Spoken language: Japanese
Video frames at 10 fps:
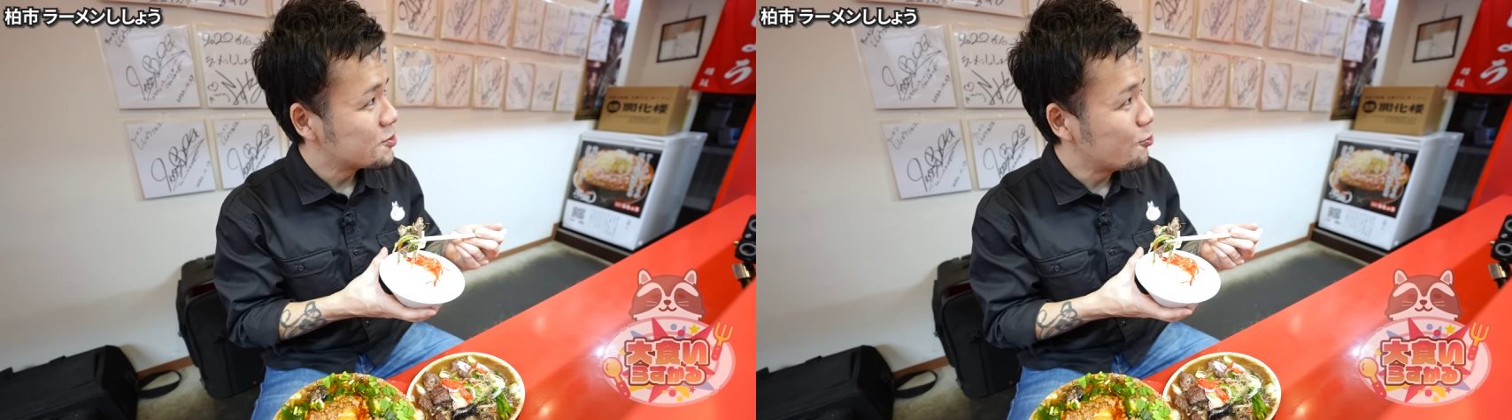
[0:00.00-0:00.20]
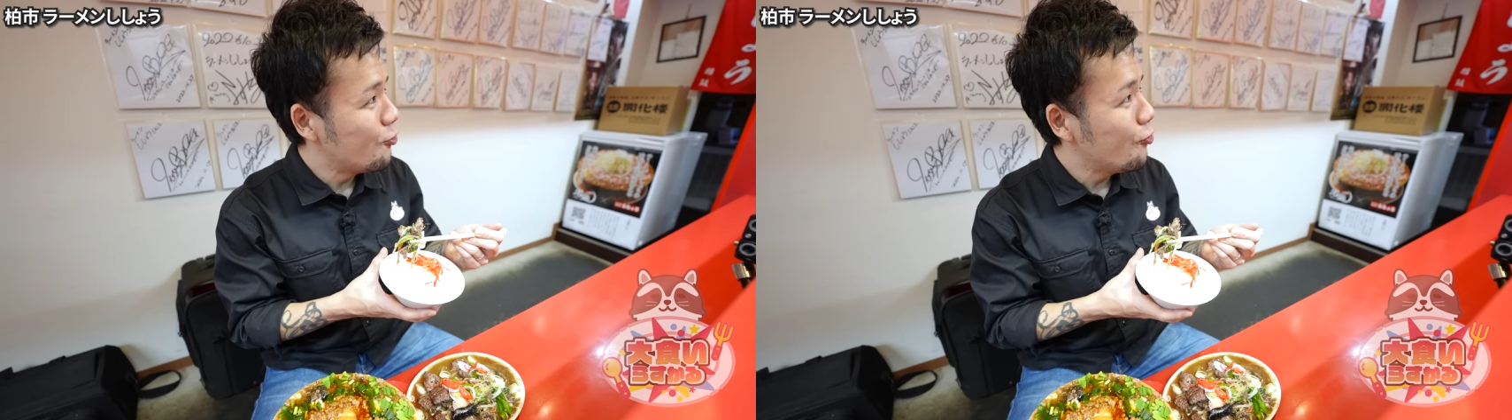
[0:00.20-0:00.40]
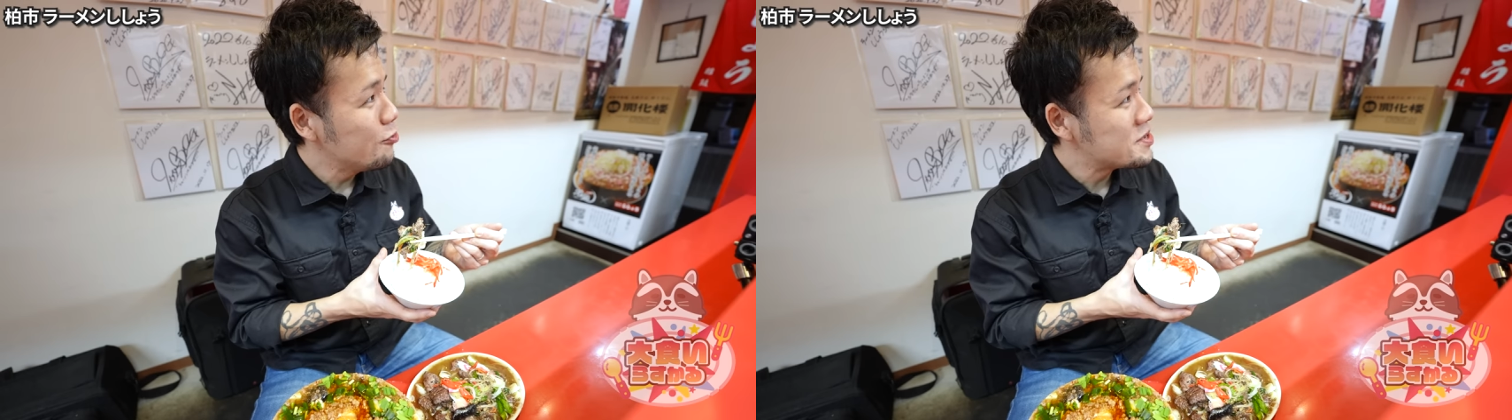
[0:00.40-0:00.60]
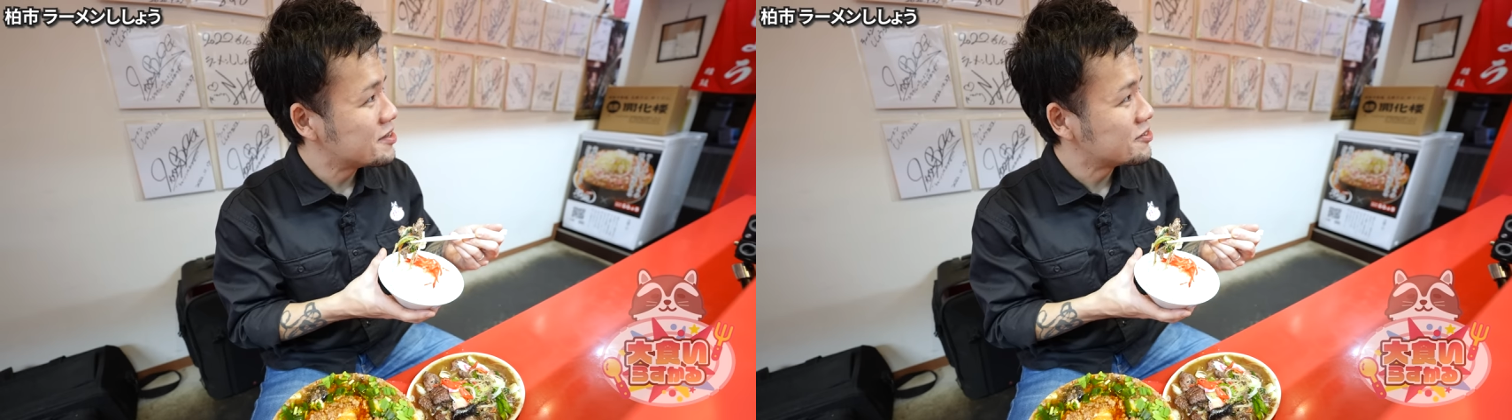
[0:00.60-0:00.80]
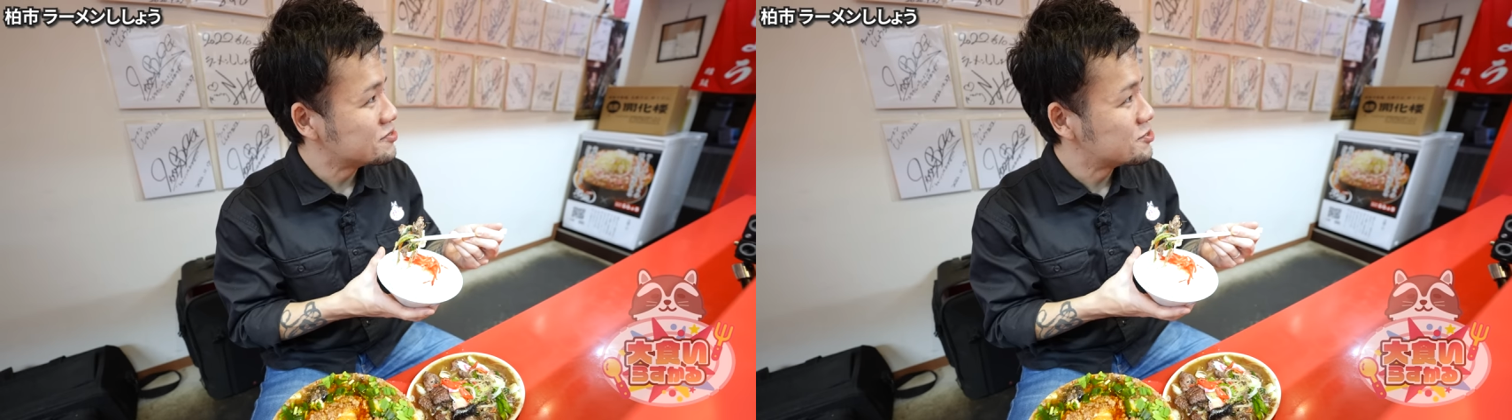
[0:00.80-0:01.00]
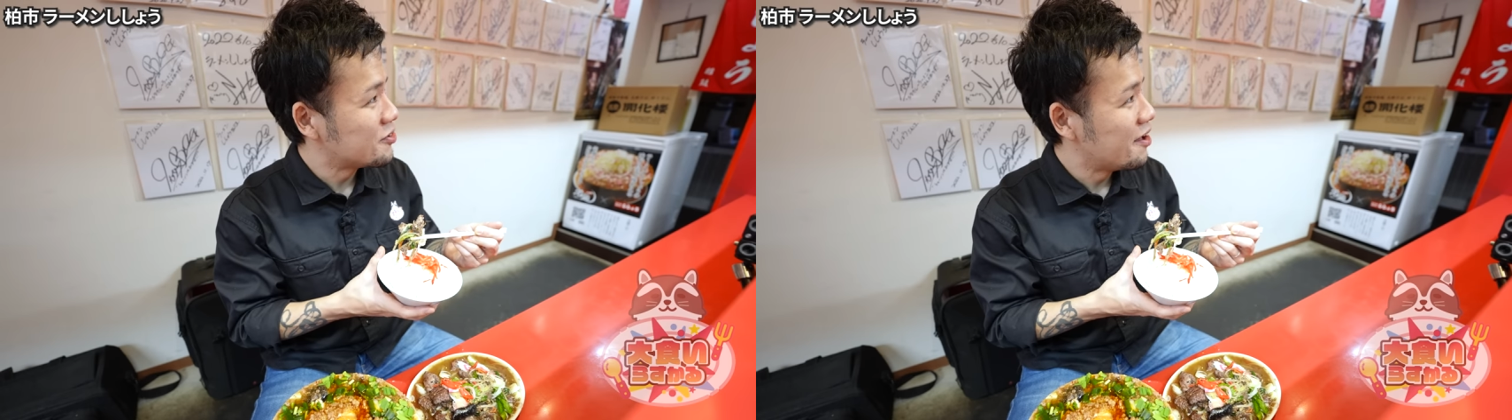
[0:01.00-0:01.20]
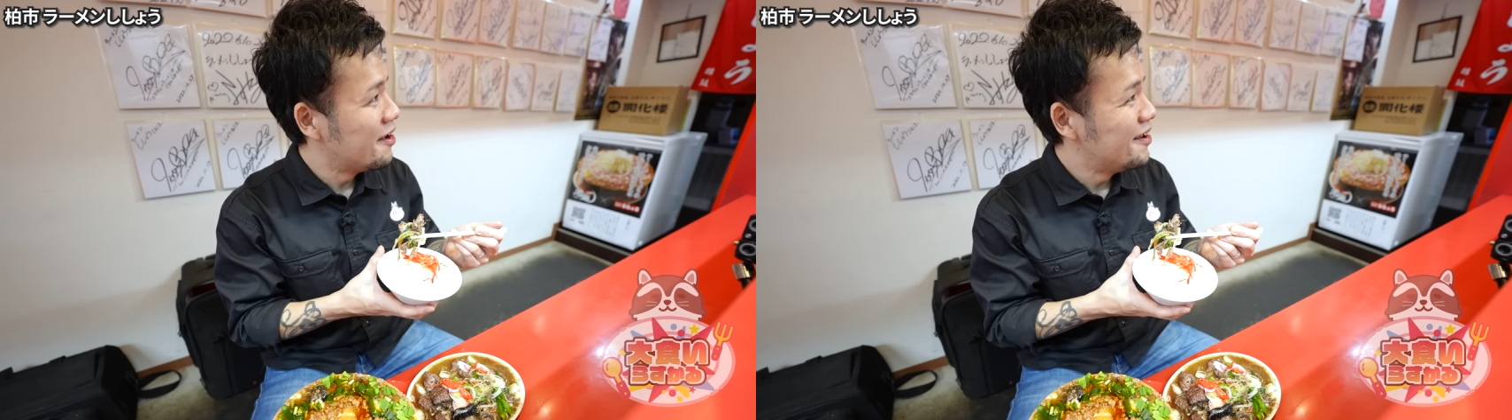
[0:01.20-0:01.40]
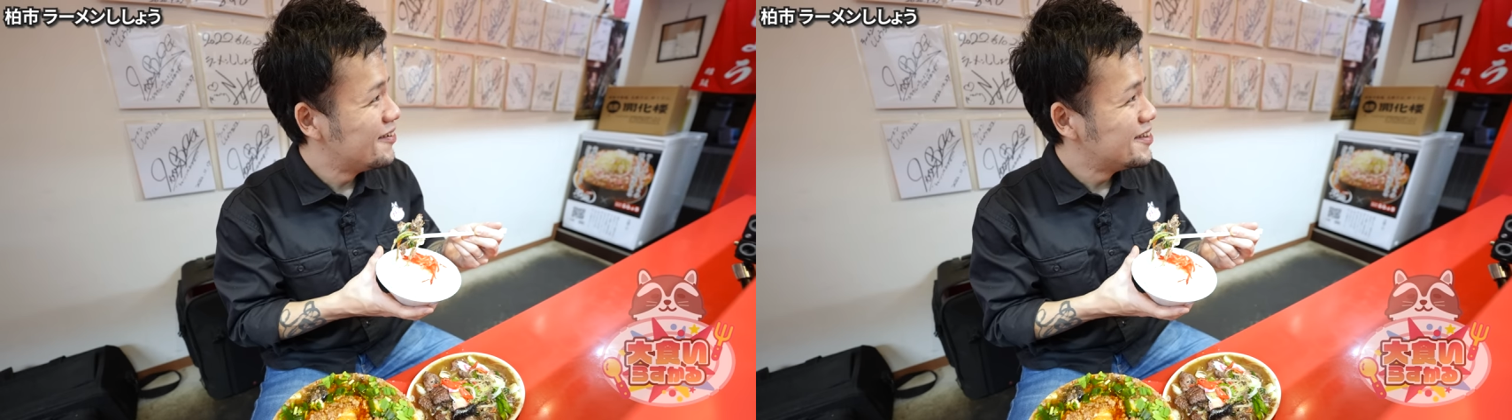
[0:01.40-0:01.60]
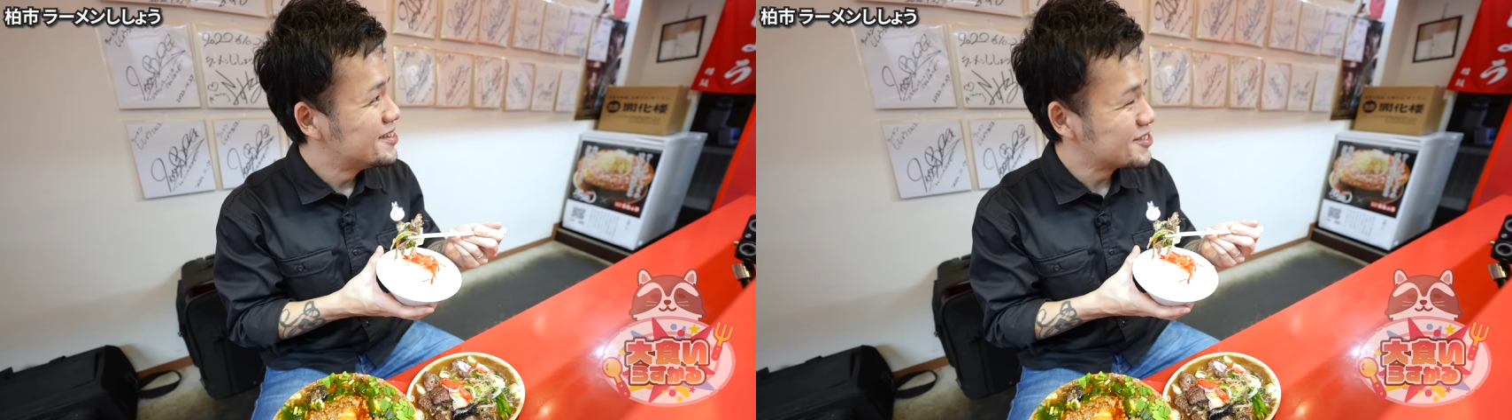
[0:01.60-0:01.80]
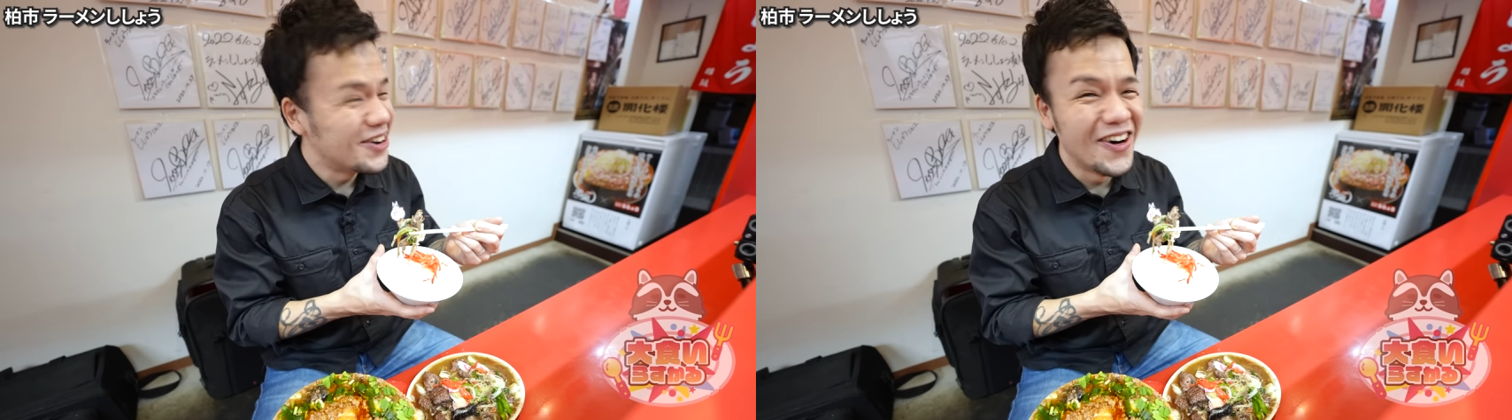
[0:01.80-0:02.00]
ご褒美になるんですよね。
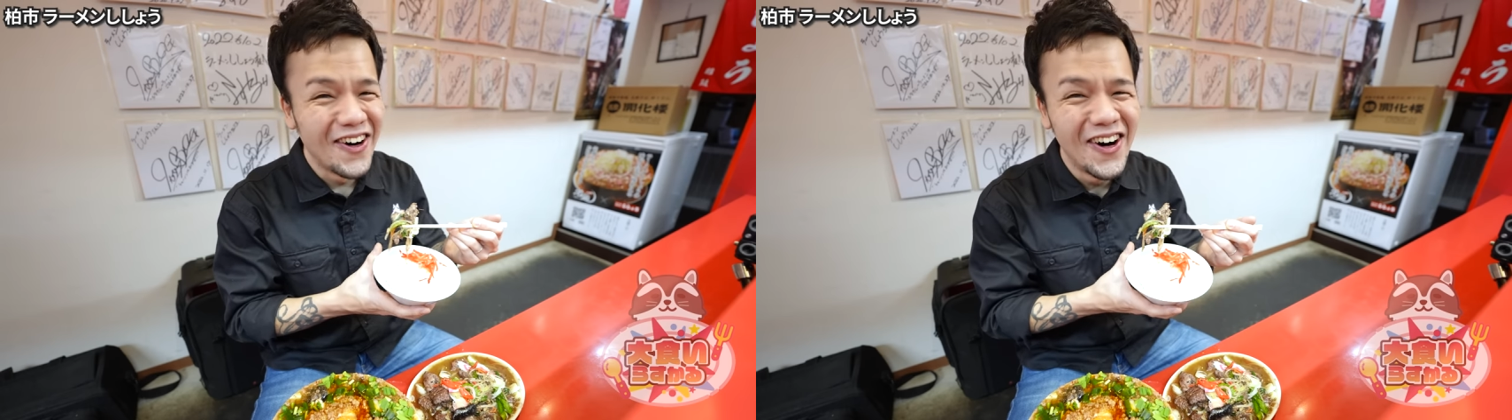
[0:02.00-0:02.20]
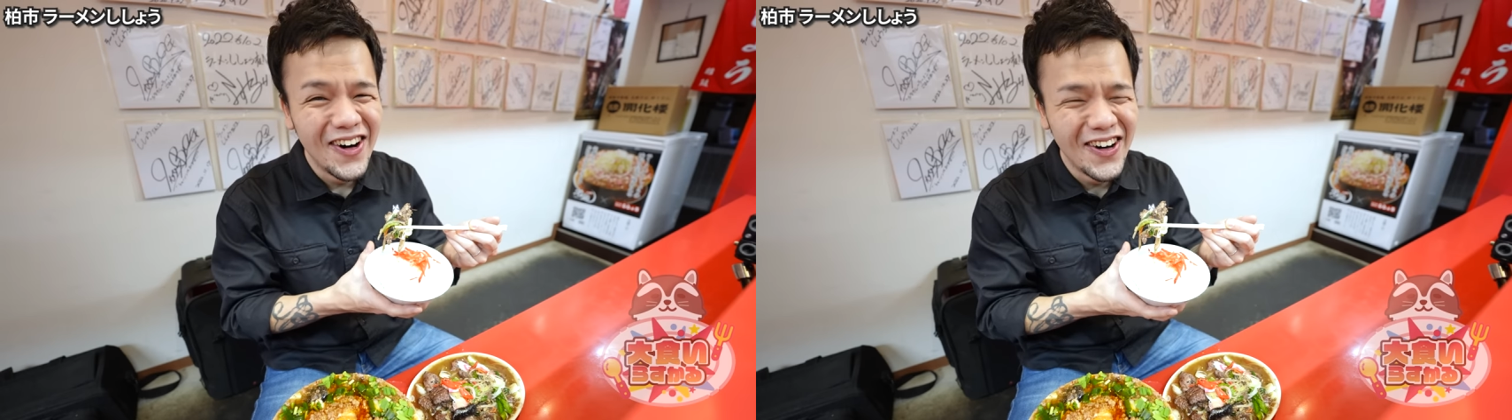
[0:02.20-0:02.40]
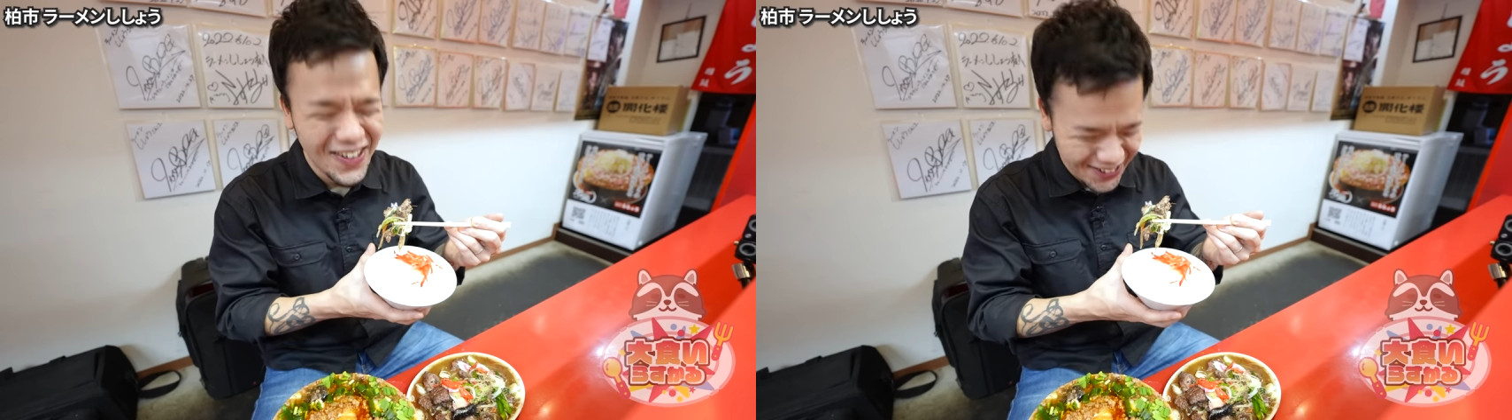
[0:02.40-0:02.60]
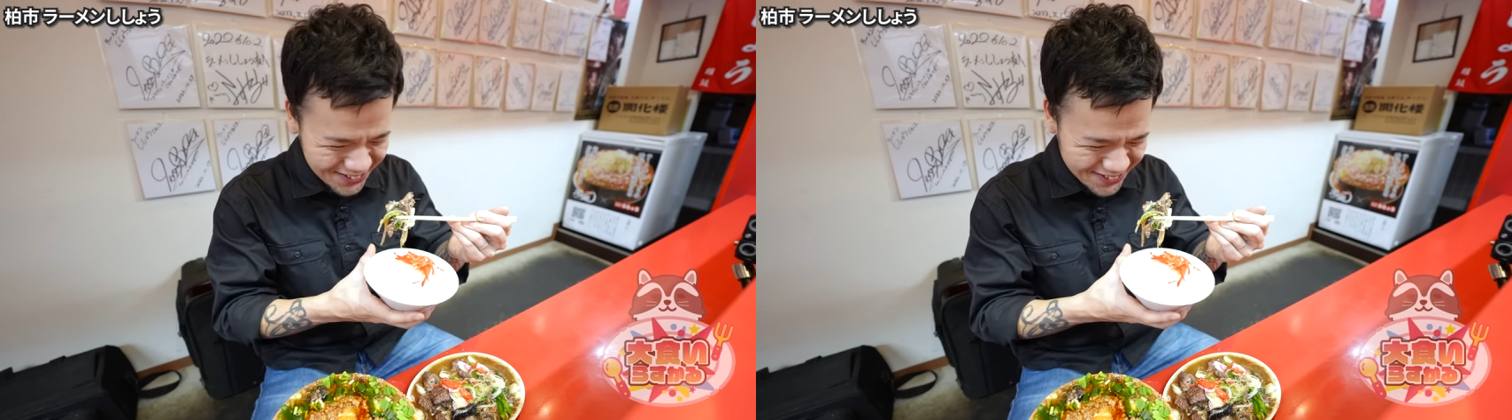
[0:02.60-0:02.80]
そう。